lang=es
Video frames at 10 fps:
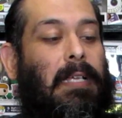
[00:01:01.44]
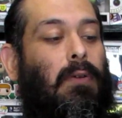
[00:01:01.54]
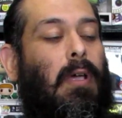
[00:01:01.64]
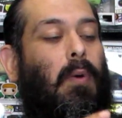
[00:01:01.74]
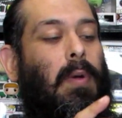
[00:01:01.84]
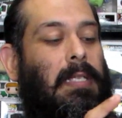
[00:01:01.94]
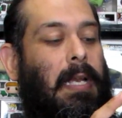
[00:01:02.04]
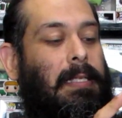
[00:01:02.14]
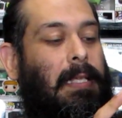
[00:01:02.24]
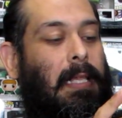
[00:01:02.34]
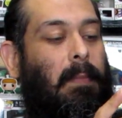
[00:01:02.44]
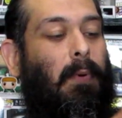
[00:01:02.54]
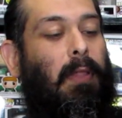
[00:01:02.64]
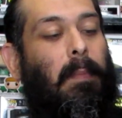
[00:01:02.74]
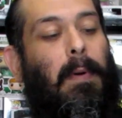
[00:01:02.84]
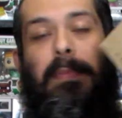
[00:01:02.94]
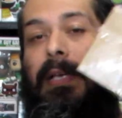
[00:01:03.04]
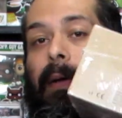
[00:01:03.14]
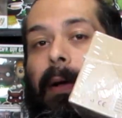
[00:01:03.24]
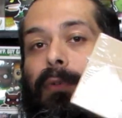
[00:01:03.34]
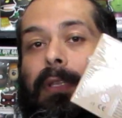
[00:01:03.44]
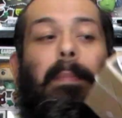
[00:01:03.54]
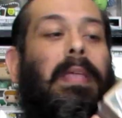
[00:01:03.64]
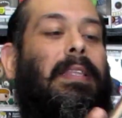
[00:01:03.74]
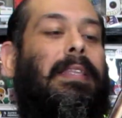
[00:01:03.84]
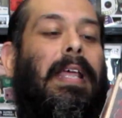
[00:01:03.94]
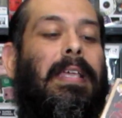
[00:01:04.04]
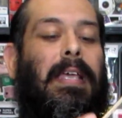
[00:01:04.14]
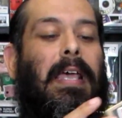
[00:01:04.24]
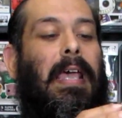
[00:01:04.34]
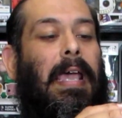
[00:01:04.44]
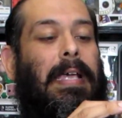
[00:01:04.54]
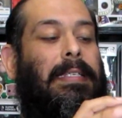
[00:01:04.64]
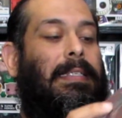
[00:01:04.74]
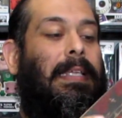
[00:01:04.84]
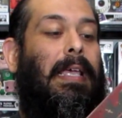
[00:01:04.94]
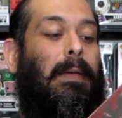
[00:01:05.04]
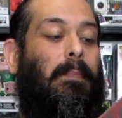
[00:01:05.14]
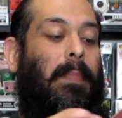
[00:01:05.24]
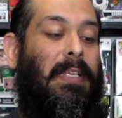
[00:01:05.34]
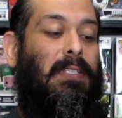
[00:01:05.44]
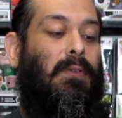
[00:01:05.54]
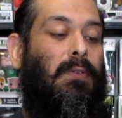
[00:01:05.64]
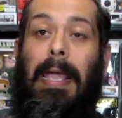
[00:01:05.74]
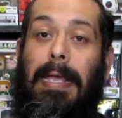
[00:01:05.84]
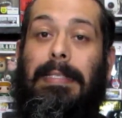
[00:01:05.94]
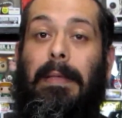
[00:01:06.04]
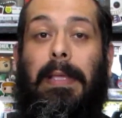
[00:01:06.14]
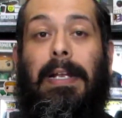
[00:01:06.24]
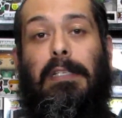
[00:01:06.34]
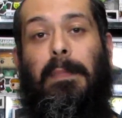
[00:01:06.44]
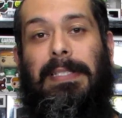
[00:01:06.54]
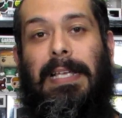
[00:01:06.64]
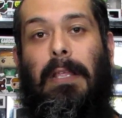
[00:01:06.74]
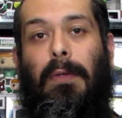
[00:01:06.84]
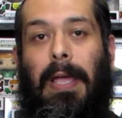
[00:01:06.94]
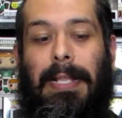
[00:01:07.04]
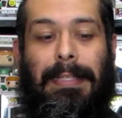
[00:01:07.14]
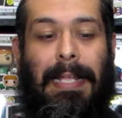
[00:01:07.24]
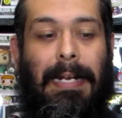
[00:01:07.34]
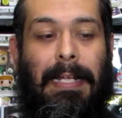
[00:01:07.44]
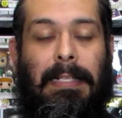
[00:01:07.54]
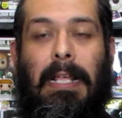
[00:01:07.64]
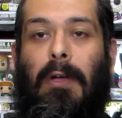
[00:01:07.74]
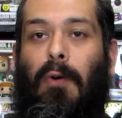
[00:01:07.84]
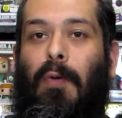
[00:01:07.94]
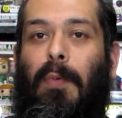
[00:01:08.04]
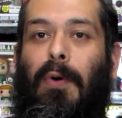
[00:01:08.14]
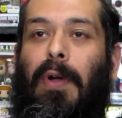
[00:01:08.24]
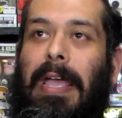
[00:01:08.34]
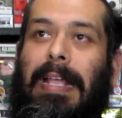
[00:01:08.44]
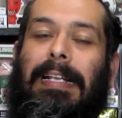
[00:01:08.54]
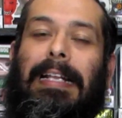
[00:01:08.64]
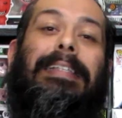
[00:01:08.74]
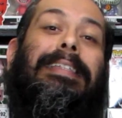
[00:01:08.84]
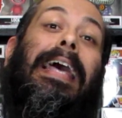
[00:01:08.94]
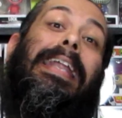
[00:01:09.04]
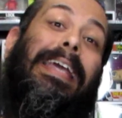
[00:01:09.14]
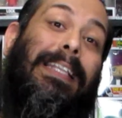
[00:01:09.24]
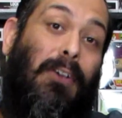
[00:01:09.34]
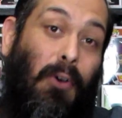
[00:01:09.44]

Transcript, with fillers: que es lo que cuestan este tipo de pops. Acá abajo también trae este precio. Este viernes pasado en Target hubo el Target